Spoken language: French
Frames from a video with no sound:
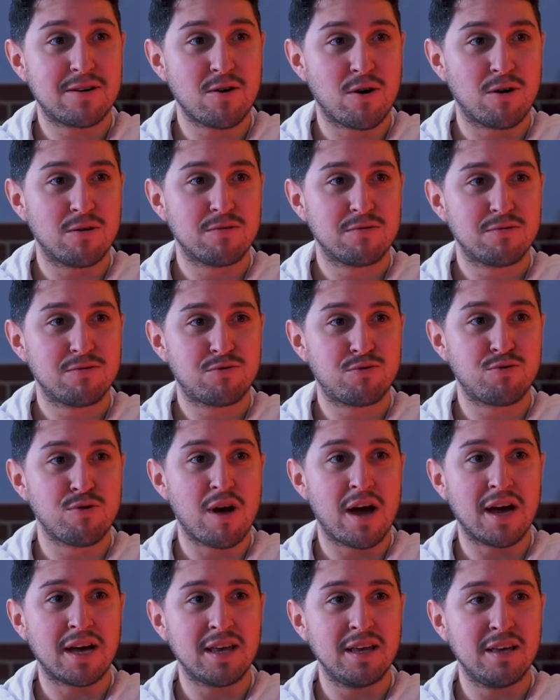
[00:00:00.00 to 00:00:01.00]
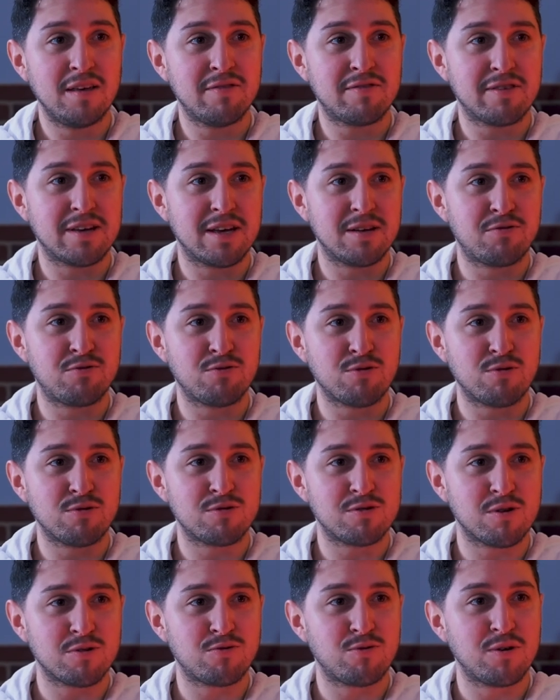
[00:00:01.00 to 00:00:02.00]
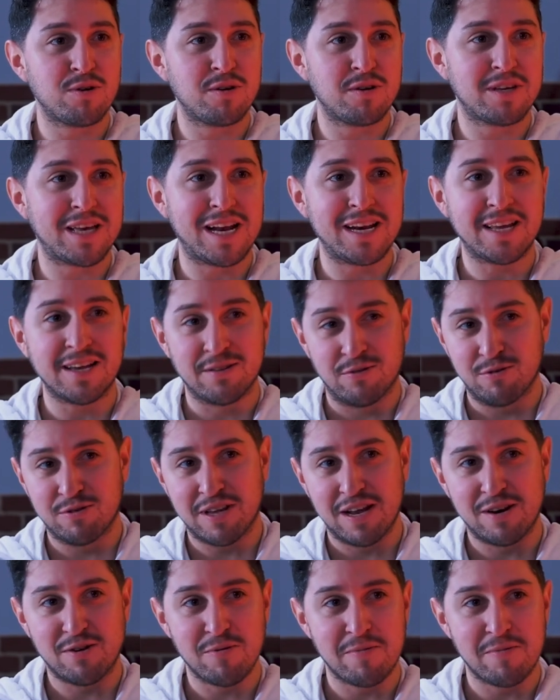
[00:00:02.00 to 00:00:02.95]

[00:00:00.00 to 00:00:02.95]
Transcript: D'accord. Tu arrives et tu ressors, tu es quelqu'un d'autre